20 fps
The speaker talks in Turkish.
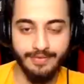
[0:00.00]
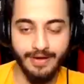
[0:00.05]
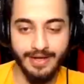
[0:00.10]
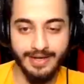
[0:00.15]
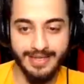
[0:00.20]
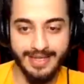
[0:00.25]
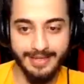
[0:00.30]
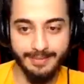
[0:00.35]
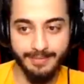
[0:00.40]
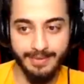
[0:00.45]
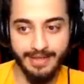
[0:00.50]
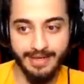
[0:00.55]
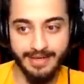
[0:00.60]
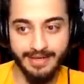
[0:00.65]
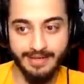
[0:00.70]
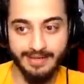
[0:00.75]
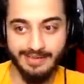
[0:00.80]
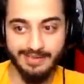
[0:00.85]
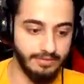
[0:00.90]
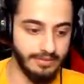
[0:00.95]
Fark
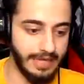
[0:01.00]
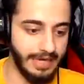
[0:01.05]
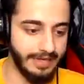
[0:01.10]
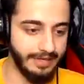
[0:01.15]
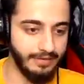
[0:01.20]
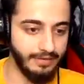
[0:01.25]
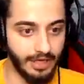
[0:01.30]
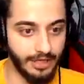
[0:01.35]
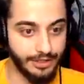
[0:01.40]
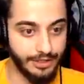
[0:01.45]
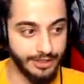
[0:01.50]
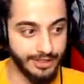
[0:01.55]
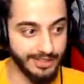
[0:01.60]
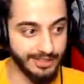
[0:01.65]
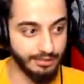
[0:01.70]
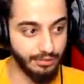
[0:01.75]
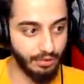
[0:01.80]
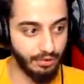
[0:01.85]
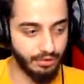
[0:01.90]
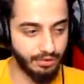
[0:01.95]
etmeleri yani aşırı
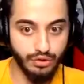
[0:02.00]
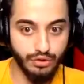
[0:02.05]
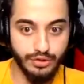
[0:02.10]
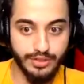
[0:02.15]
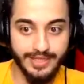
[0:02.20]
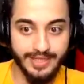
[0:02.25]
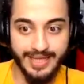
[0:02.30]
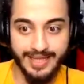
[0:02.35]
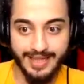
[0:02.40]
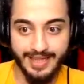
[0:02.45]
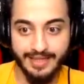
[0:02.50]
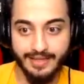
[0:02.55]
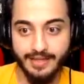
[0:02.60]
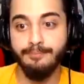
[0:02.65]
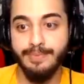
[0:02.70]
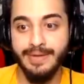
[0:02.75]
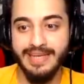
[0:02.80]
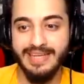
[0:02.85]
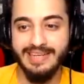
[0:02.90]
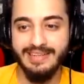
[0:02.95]
zor. Çünkü
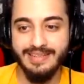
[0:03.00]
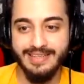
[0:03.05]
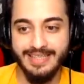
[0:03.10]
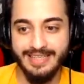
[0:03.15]
neden? Bir